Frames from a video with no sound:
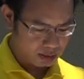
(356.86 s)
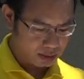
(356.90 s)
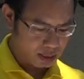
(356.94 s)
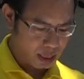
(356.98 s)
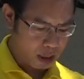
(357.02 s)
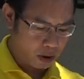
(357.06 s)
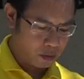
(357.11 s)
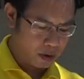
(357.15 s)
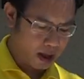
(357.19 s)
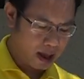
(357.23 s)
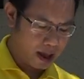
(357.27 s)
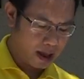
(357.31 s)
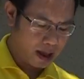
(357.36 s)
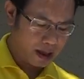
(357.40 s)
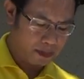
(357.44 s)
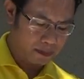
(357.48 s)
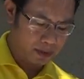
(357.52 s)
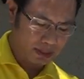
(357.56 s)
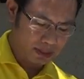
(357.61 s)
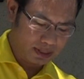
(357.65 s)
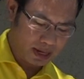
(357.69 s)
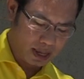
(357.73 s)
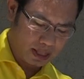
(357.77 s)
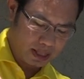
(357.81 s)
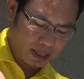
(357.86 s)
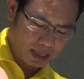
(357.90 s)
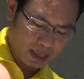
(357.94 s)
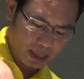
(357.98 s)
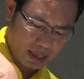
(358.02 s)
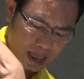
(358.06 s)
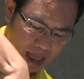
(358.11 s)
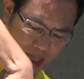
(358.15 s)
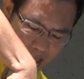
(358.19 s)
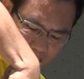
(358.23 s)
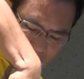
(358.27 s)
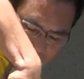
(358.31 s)
แต่ว่าไม่ใช่ระ
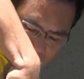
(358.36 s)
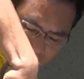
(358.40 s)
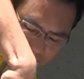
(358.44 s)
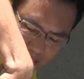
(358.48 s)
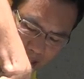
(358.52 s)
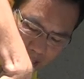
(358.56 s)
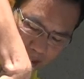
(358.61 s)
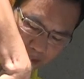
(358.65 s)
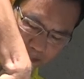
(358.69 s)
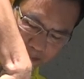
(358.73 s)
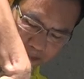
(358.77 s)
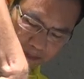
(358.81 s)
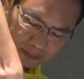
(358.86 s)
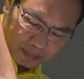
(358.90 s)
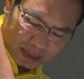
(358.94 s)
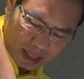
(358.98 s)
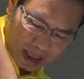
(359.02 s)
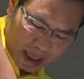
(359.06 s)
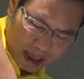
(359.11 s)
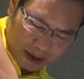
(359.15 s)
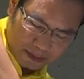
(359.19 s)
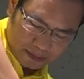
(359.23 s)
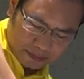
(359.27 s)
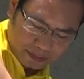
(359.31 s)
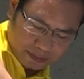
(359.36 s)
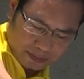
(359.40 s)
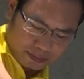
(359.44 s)
ยะนิ่มนะครับ